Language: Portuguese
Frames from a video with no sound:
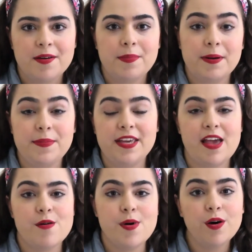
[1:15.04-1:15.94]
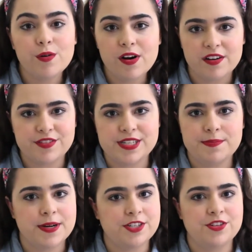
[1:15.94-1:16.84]
Para mim é uma honra fazer
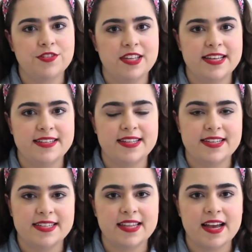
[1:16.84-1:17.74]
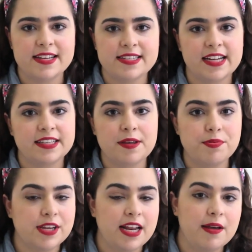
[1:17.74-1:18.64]
parte do TST e Tais, até
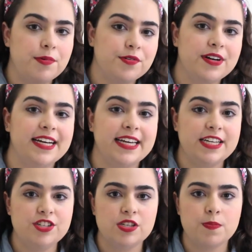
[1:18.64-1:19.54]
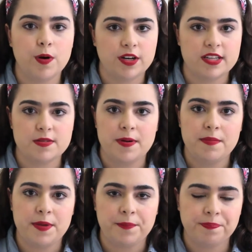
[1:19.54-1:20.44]
porque ele abriu grandes portas
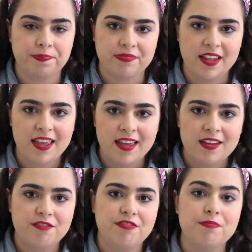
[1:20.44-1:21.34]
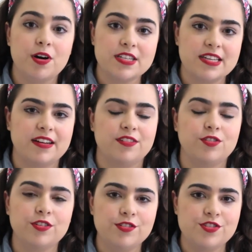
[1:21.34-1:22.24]
para mim. Mostra
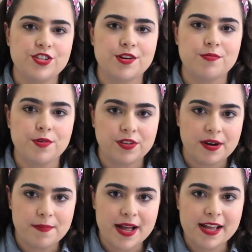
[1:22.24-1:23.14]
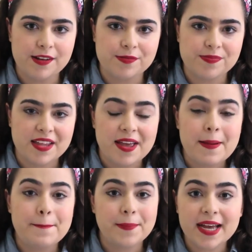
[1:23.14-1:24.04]
todo dia o meu trabalho
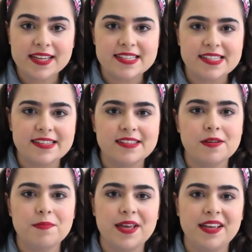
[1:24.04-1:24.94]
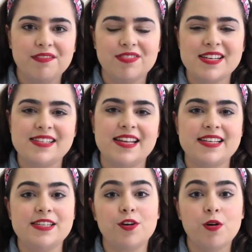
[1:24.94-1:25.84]
mas também faz ter
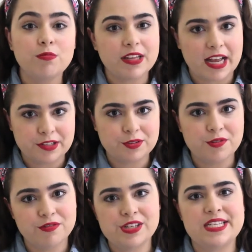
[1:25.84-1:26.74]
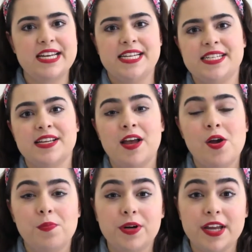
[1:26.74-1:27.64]
esse contato com vocês,
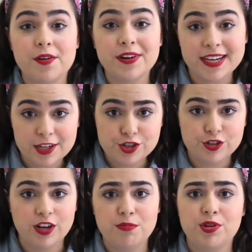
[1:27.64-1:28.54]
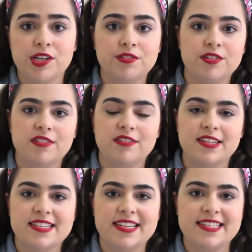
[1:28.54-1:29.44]
porque o grande colaborador do
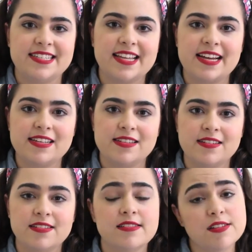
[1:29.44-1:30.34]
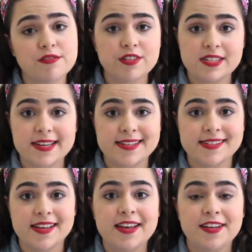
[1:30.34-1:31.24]
Testeis e Tais são
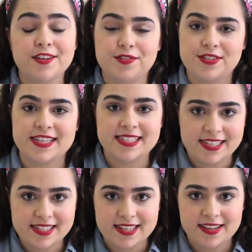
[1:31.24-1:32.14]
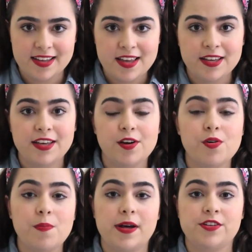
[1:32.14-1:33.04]
vocês que nos assistem, que
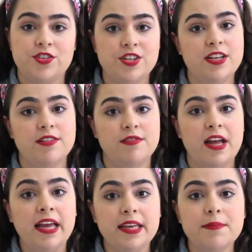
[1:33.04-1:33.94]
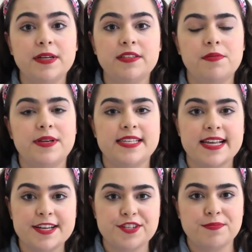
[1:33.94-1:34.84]
compartilham, que mandam
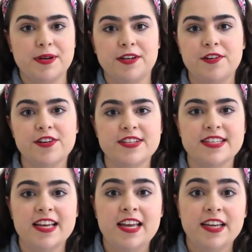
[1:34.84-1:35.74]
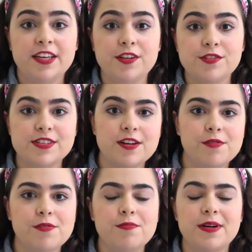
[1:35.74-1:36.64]
mensagem para nós, que nos
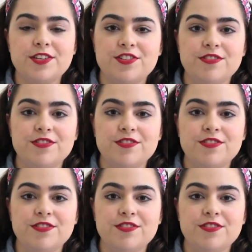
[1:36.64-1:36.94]
dão uma,